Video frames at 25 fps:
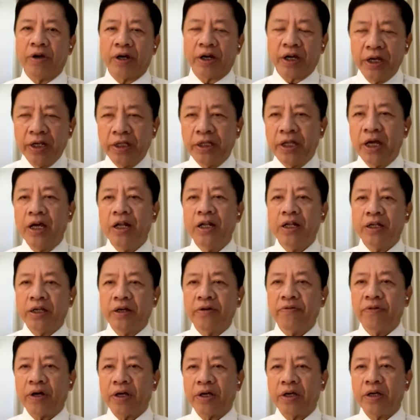Về kinh tế là
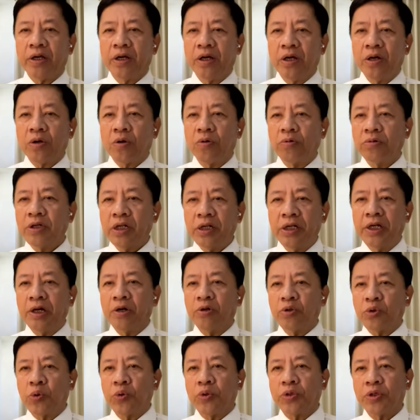như vậy, cũng rất
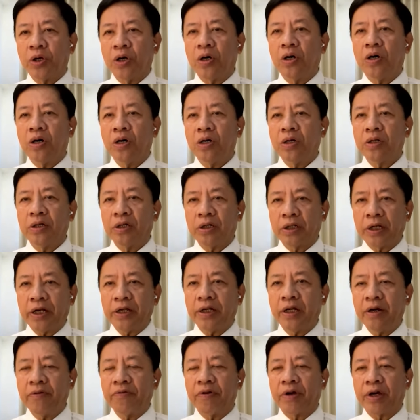nhiều rủi ro, những
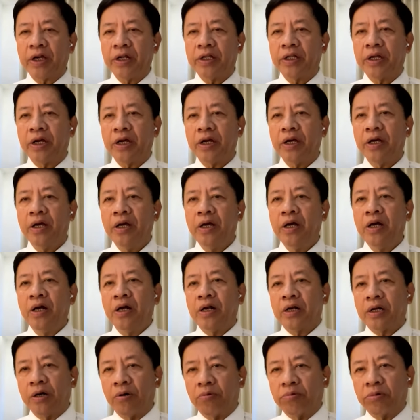thách thức về kinh tế
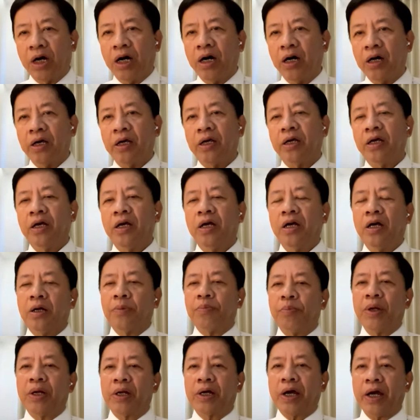đồng thời
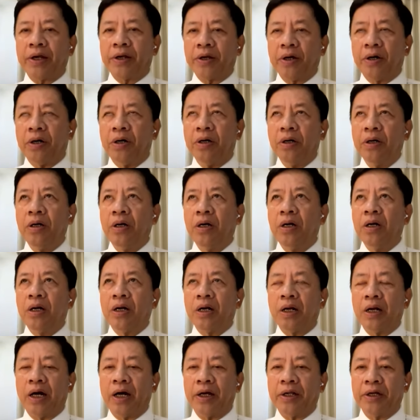bên cạnh đó
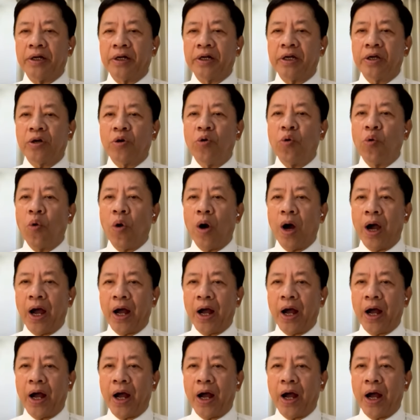là những cái khủng